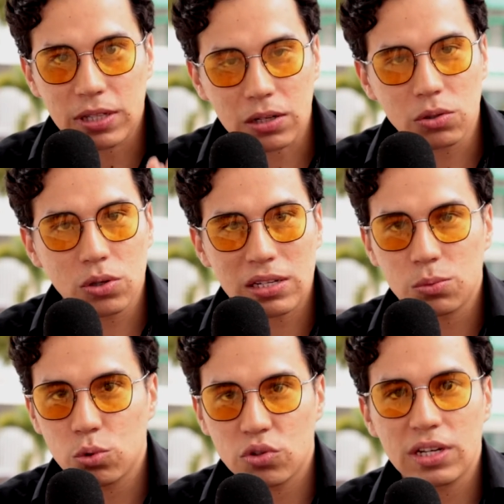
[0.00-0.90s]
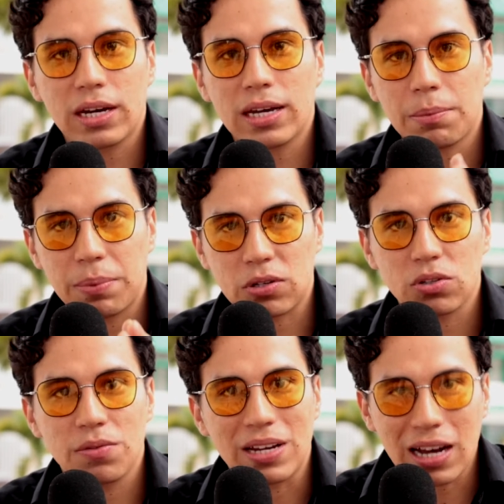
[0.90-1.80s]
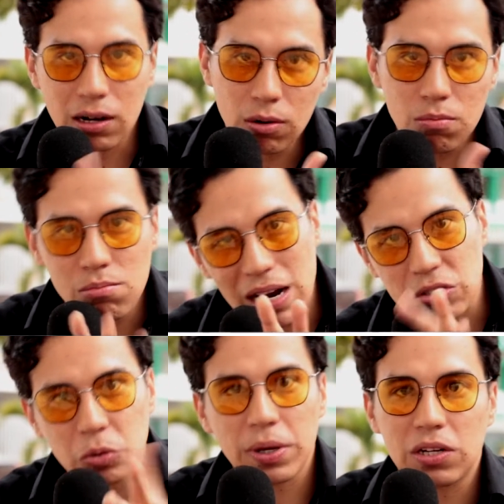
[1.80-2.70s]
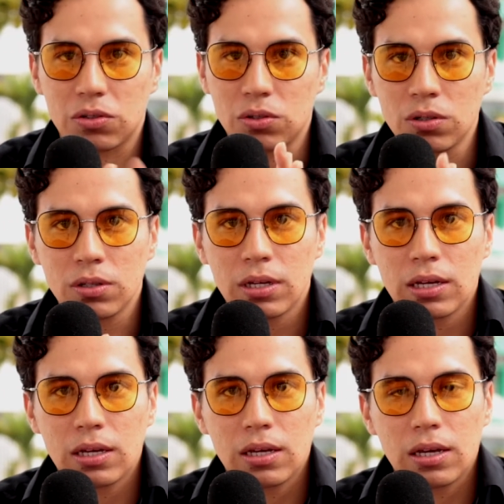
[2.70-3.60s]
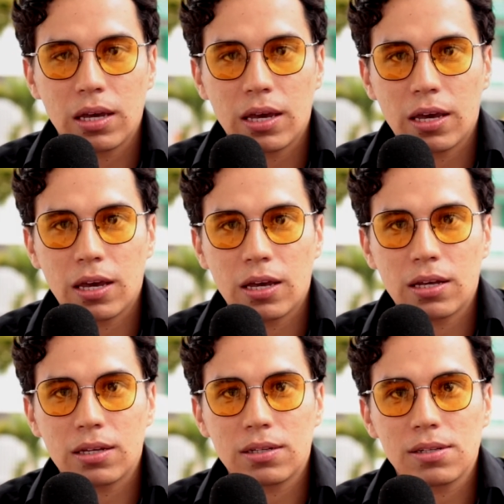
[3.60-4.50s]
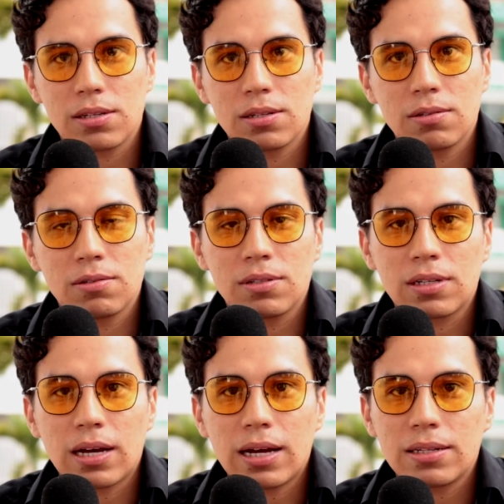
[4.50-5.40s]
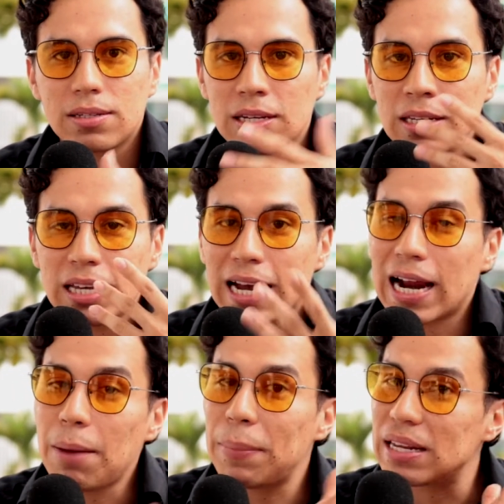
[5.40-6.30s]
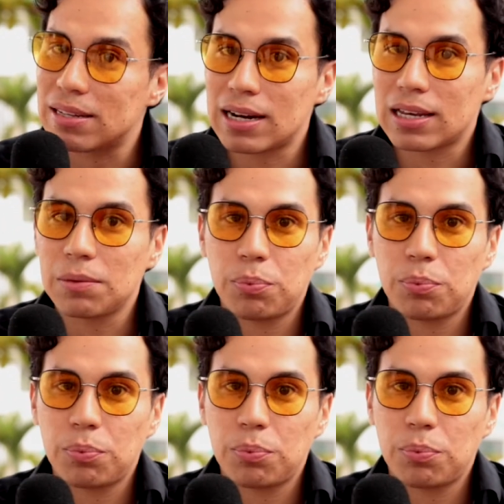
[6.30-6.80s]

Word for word: montar toda su música y a personificarlo más o menos, ¿no? Eh, sin llegar a pensar